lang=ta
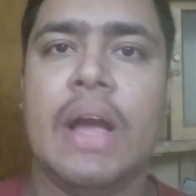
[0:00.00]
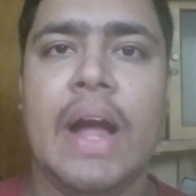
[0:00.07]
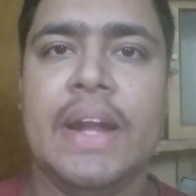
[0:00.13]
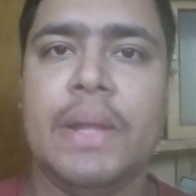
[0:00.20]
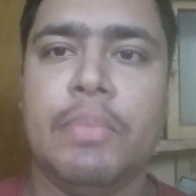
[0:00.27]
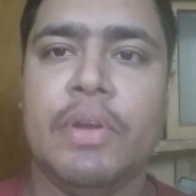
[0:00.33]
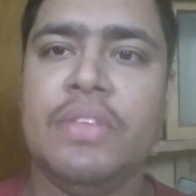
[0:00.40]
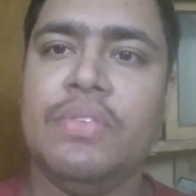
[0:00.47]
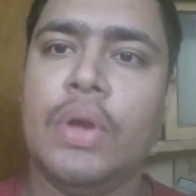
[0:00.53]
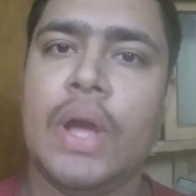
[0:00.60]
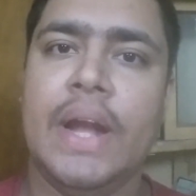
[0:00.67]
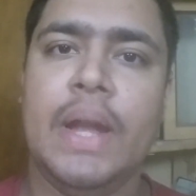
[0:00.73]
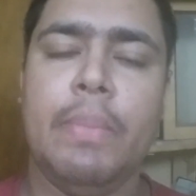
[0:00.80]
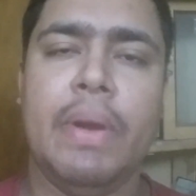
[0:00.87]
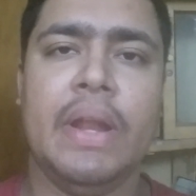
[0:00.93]
காட்டப்போகிறேன் ஸோ
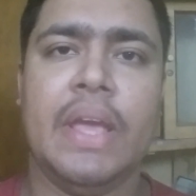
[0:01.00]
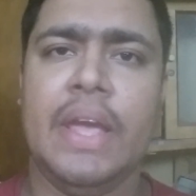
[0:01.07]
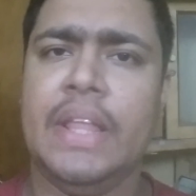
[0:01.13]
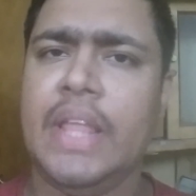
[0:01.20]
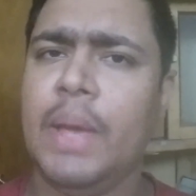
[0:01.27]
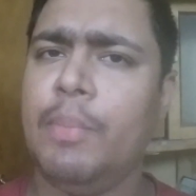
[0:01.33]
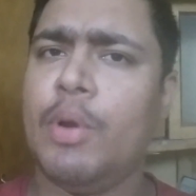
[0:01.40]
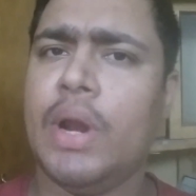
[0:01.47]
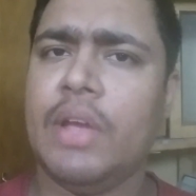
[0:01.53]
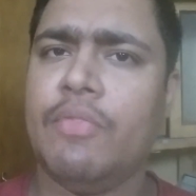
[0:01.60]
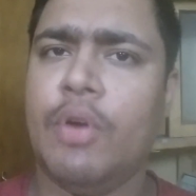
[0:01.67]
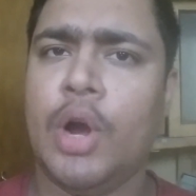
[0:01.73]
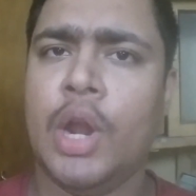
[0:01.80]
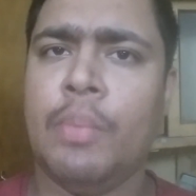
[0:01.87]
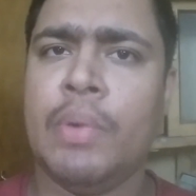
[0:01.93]
கண்டிப்பாக நீங்கள் இதே
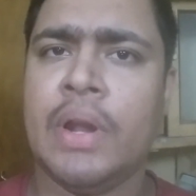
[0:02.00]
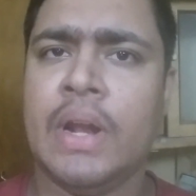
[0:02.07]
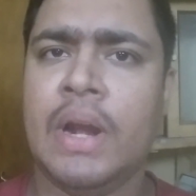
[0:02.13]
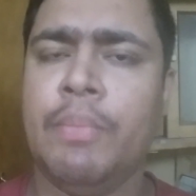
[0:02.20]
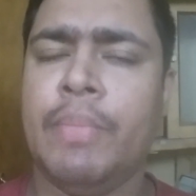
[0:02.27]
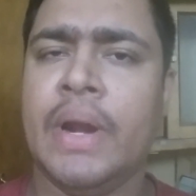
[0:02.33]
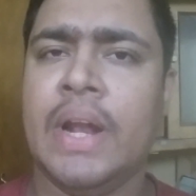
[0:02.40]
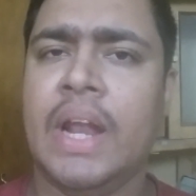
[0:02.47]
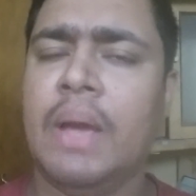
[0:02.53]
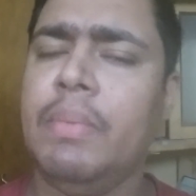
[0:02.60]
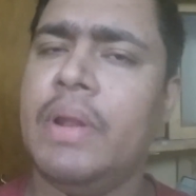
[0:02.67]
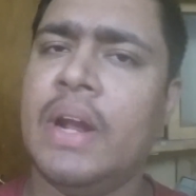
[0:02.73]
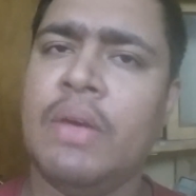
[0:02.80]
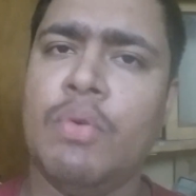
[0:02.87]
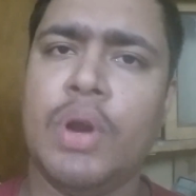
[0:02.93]
ப்ராடக்ட் ஃபாலோ பண்ணுறனாலும்
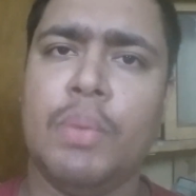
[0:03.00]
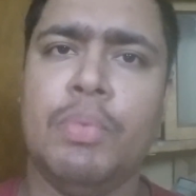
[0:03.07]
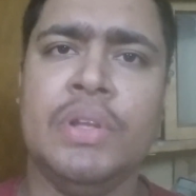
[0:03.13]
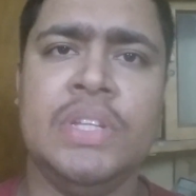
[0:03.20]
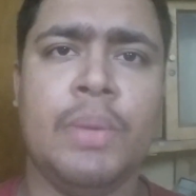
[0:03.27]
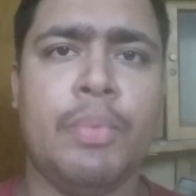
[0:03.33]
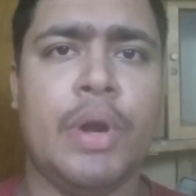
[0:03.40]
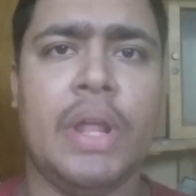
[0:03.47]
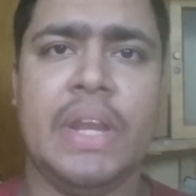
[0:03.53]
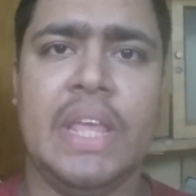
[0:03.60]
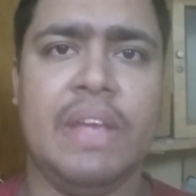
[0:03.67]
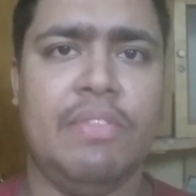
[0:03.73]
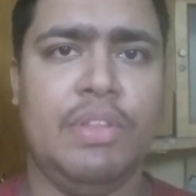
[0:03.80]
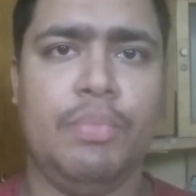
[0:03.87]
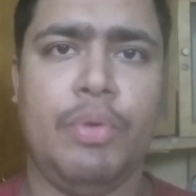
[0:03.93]
பண்ணலாம் இல்லைனா உங்களுக்கு பிடிச்ச ப்ராடக்ட்
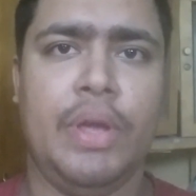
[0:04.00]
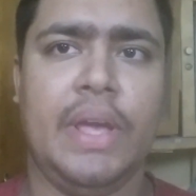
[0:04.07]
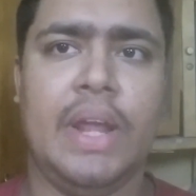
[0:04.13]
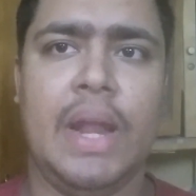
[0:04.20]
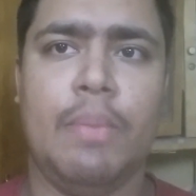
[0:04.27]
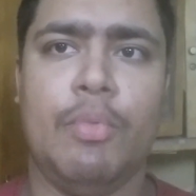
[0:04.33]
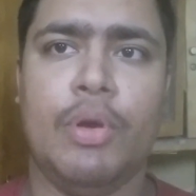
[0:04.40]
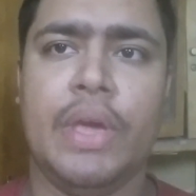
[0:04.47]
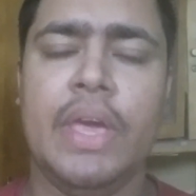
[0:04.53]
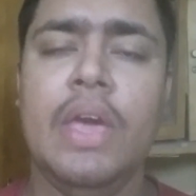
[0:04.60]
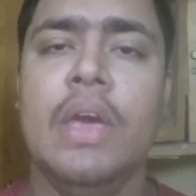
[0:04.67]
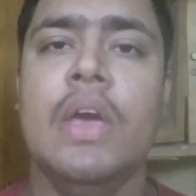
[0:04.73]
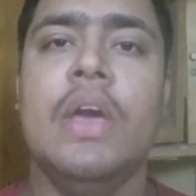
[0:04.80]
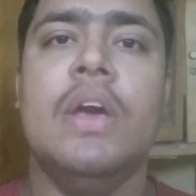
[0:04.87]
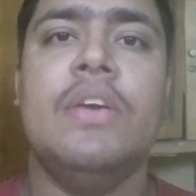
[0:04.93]
நீங்கள் வந்து போய்க்கலாம் ஓகே
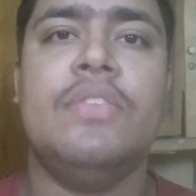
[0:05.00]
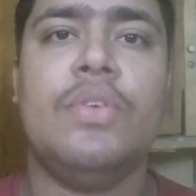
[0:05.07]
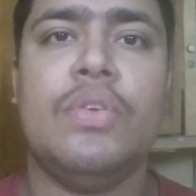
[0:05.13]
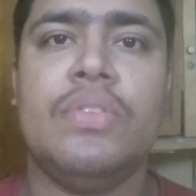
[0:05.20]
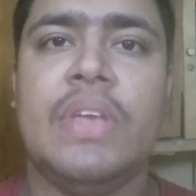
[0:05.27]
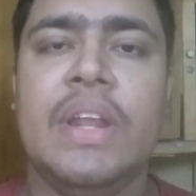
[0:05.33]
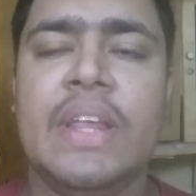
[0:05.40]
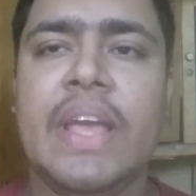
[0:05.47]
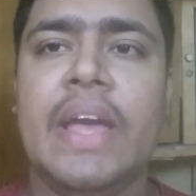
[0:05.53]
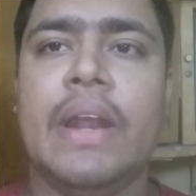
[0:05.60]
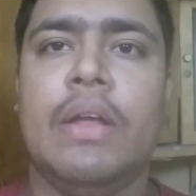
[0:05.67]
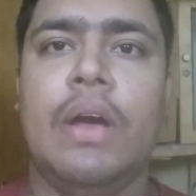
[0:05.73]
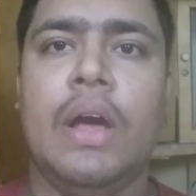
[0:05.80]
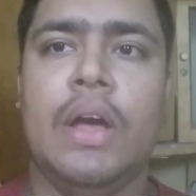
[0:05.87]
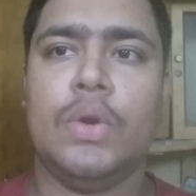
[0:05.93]
ஸோ ஸ்கின்
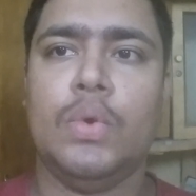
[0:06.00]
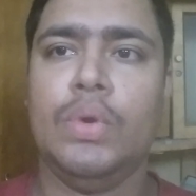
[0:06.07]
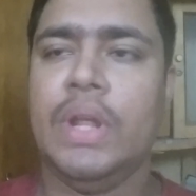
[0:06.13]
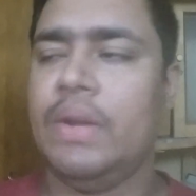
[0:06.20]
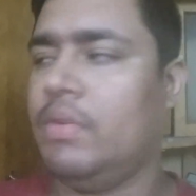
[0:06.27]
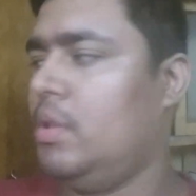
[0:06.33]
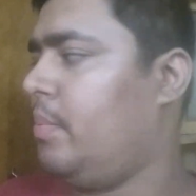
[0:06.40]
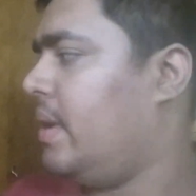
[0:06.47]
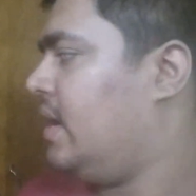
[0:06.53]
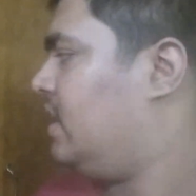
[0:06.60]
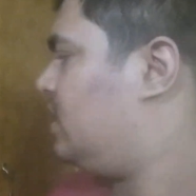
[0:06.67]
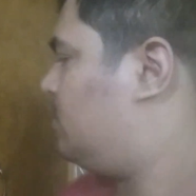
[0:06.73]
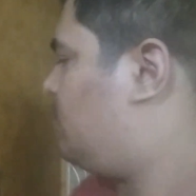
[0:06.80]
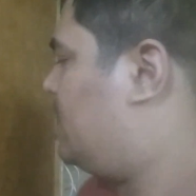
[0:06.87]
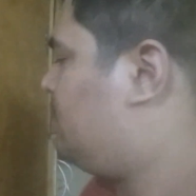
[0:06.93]
கேர் ரூட்டீன் வந்து
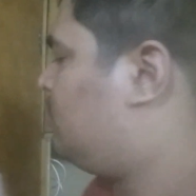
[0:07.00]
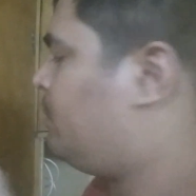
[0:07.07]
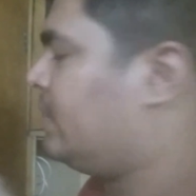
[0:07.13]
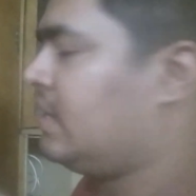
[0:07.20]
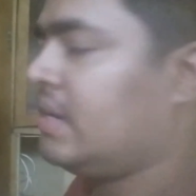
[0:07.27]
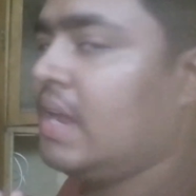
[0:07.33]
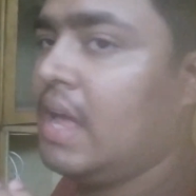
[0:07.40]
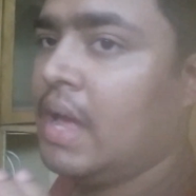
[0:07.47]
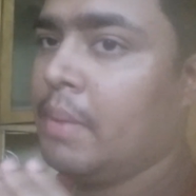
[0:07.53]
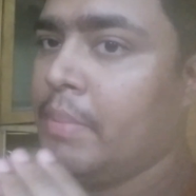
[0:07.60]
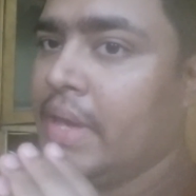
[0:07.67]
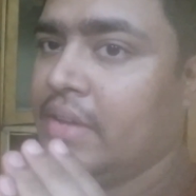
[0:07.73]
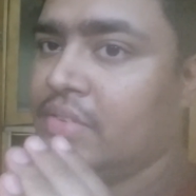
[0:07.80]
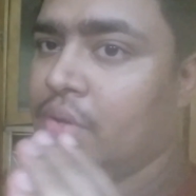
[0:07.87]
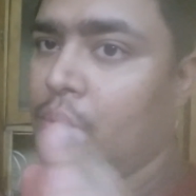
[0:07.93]
பண்ணுறதுக்கு முன்னாடி வந்து பார்த்திங்கன்னா
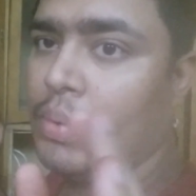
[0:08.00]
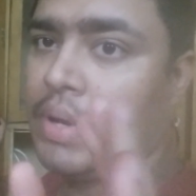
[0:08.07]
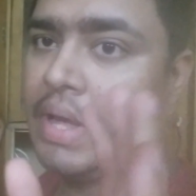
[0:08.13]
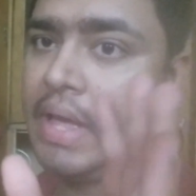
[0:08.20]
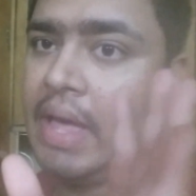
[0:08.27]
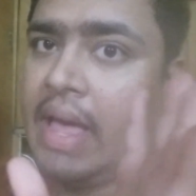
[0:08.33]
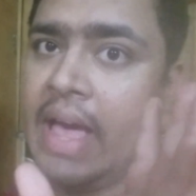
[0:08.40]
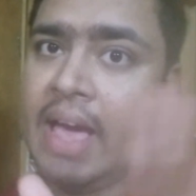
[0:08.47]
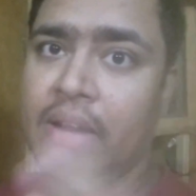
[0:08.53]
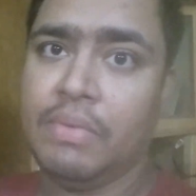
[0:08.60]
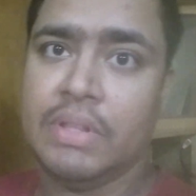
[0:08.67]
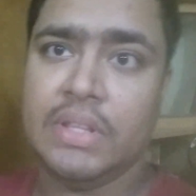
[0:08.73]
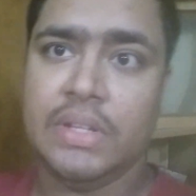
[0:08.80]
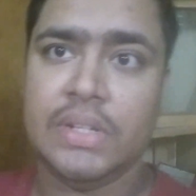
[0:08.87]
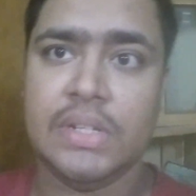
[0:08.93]
மேக் ஷூர் உங்கள் ஹேர்
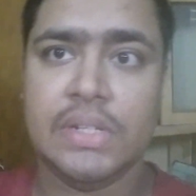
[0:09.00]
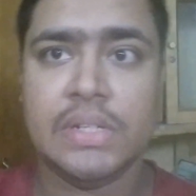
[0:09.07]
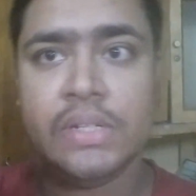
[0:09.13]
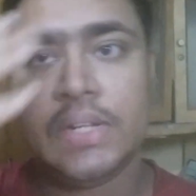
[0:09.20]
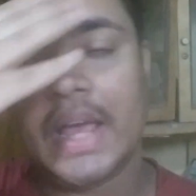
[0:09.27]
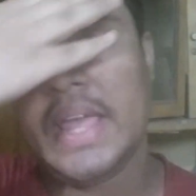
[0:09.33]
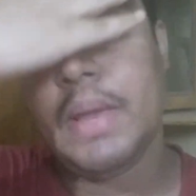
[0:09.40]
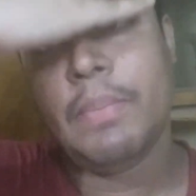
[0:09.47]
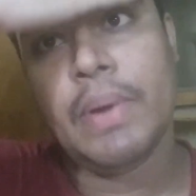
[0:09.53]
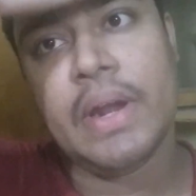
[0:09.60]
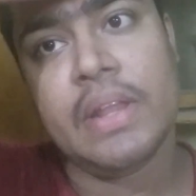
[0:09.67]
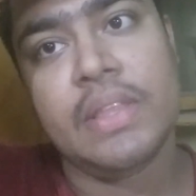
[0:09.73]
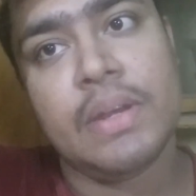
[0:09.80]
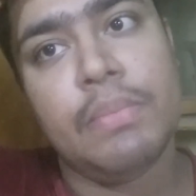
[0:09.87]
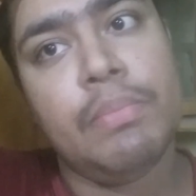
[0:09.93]
வந்து டைப்
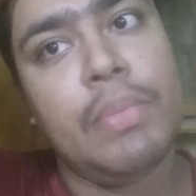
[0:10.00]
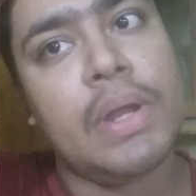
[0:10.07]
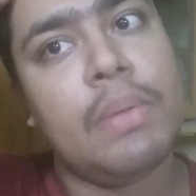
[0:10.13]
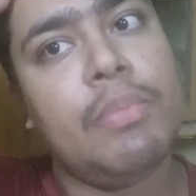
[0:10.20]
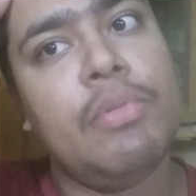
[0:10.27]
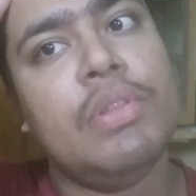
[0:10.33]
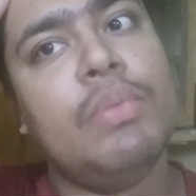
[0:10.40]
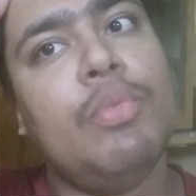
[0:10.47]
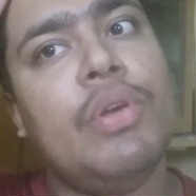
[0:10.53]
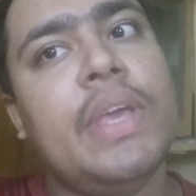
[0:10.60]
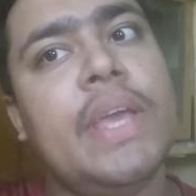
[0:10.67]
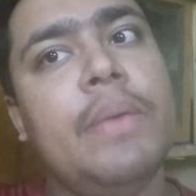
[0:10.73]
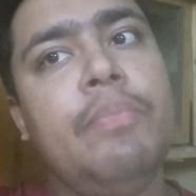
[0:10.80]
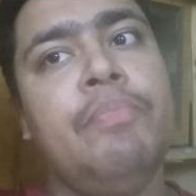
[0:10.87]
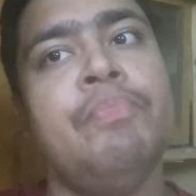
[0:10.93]
பண்ணுறது ரொம்ப ரொம்ப வந்து
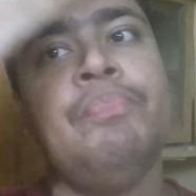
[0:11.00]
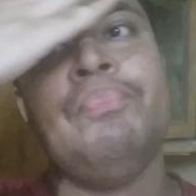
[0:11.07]
முக்கியம்